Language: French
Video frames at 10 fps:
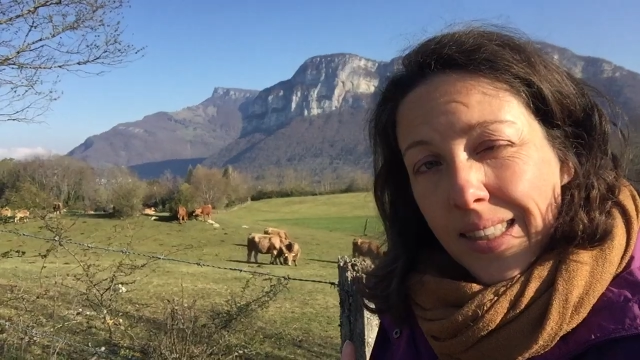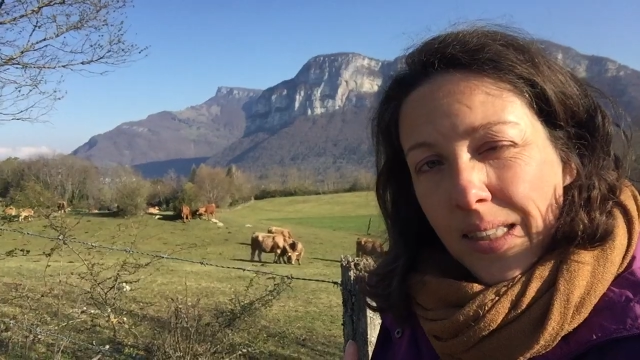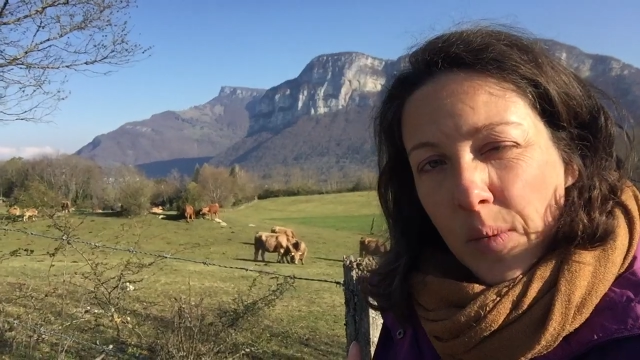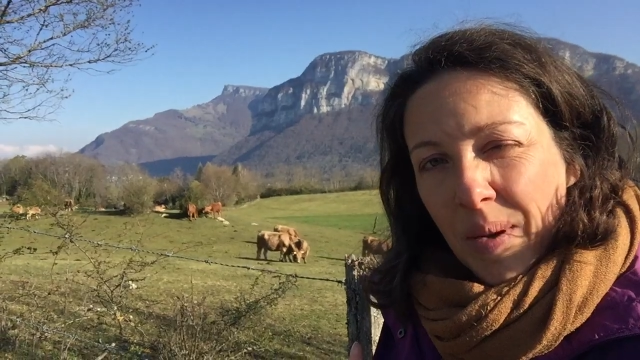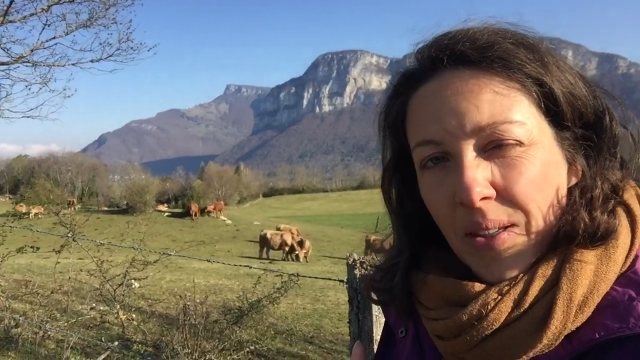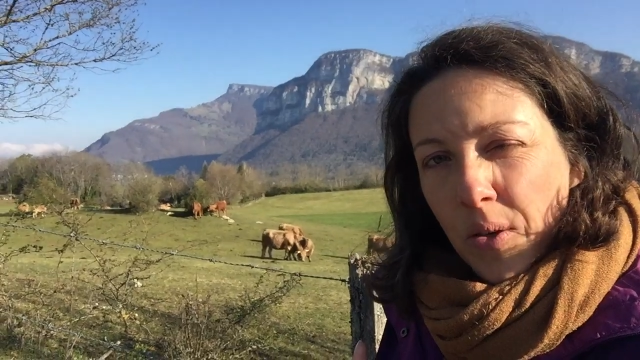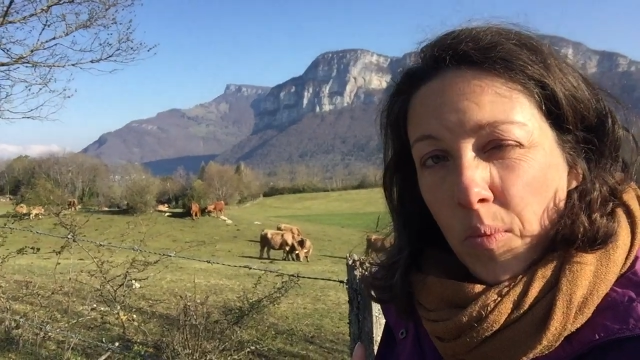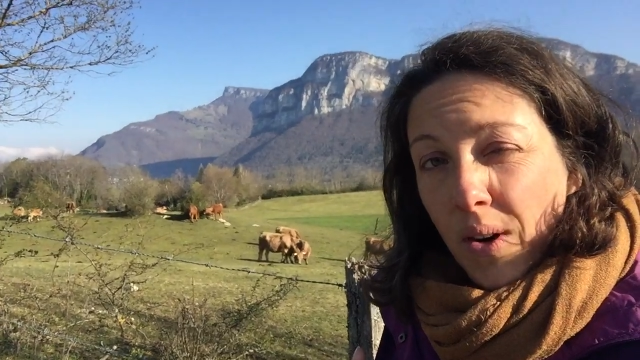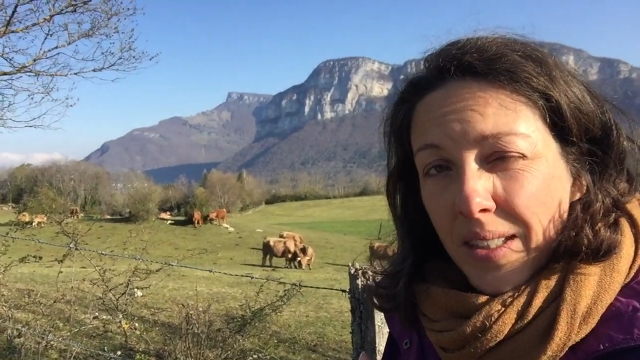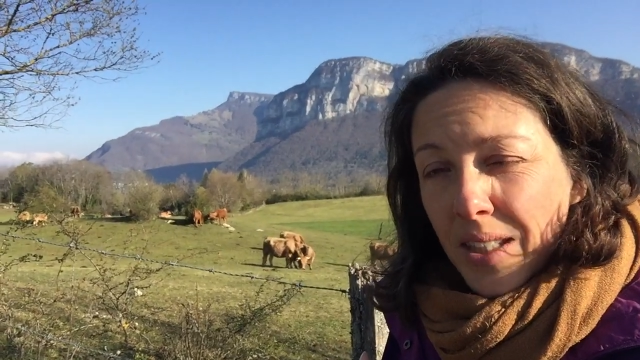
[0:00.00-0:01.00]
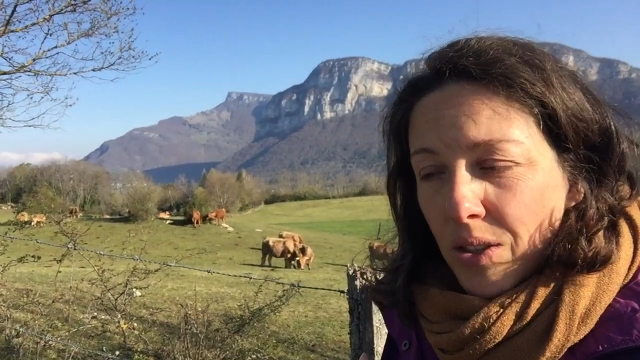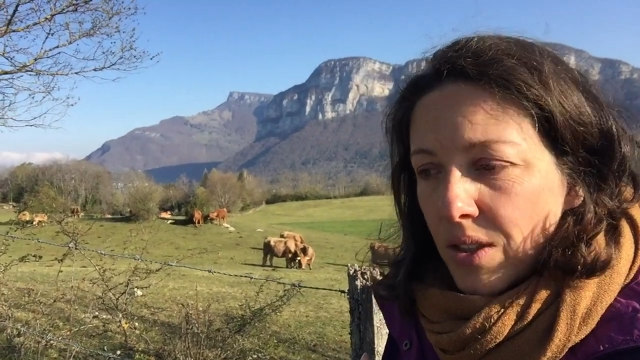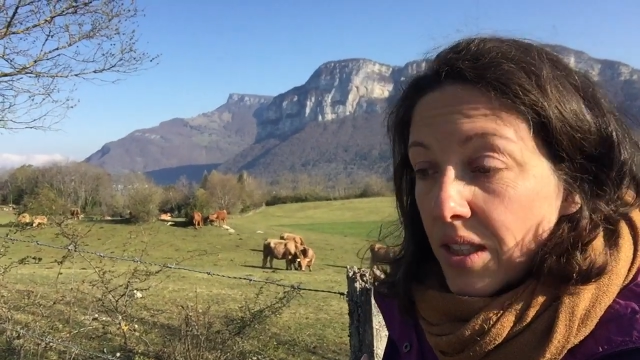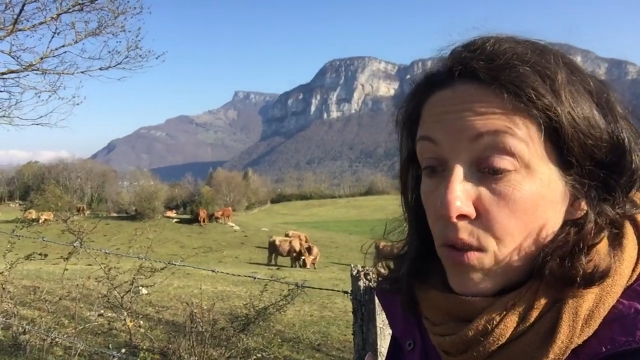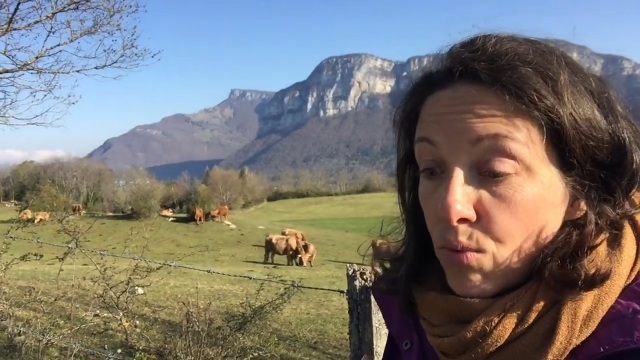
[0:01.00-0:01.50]
a des espaces en moi
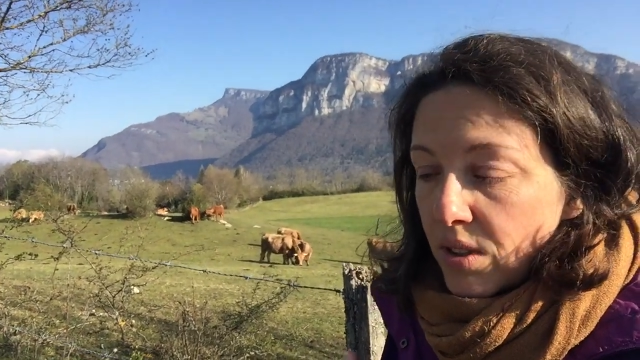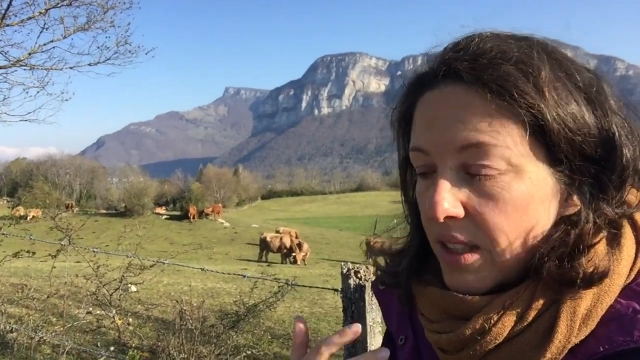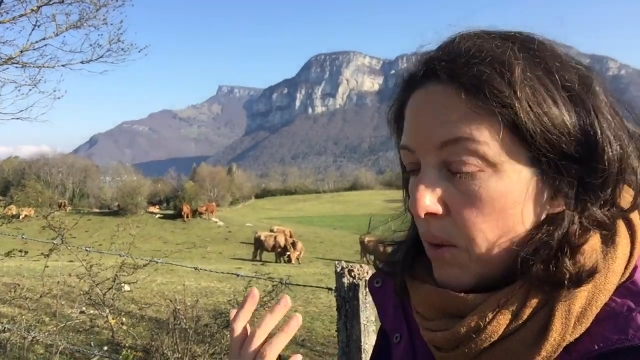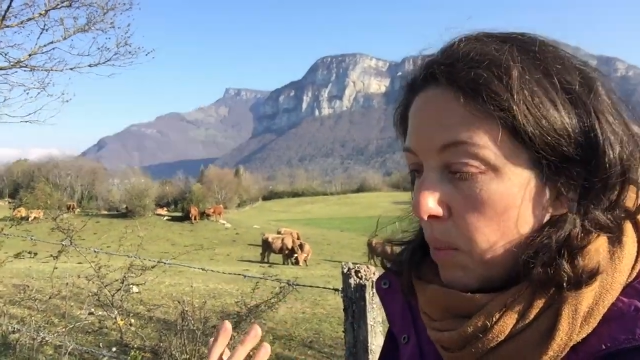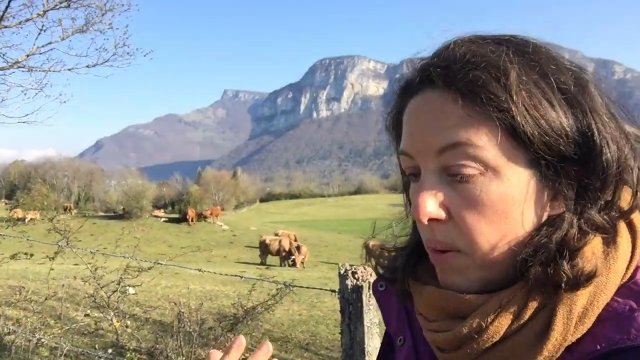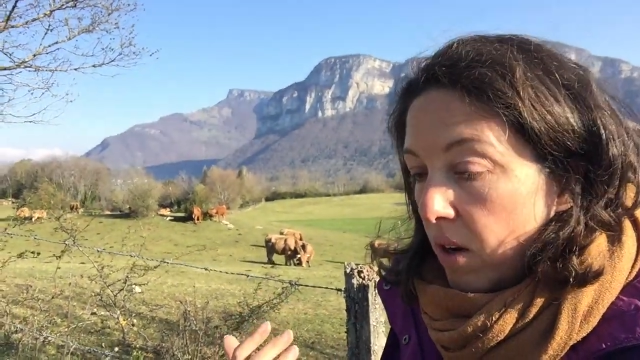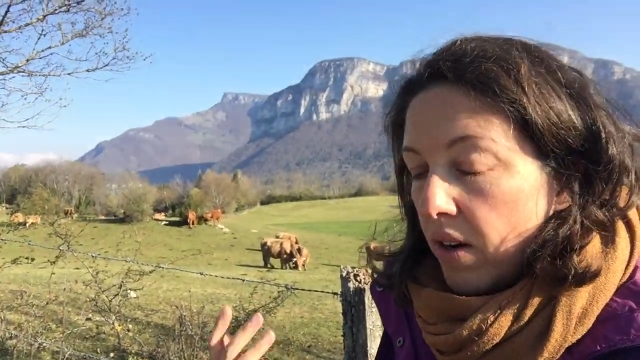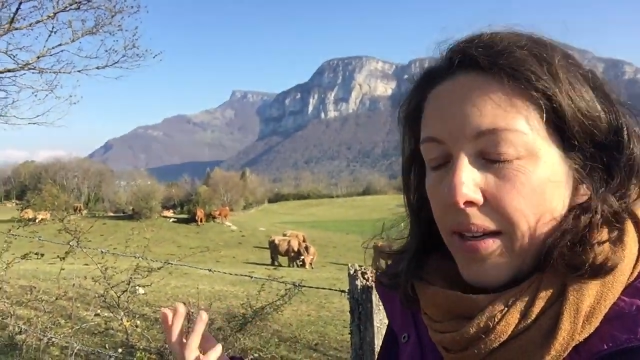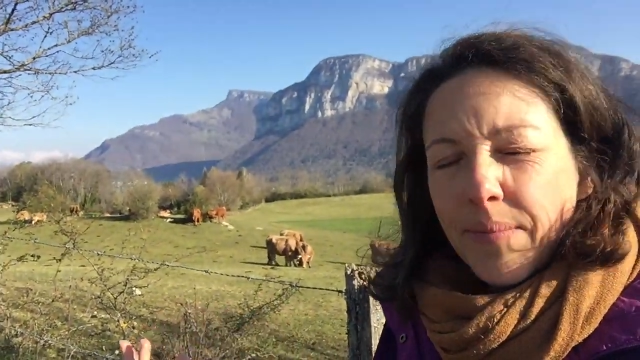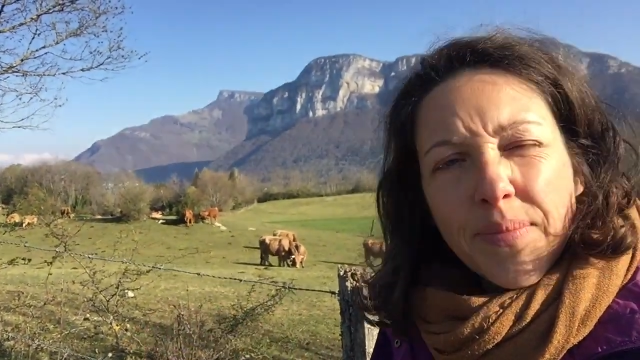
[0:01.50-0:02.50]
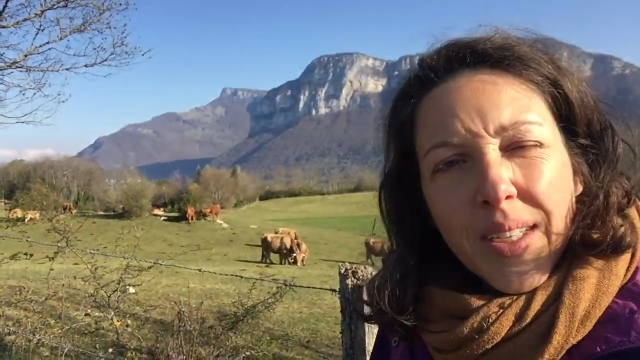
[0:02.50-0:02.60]
qui, qui doutent, qui ont peur et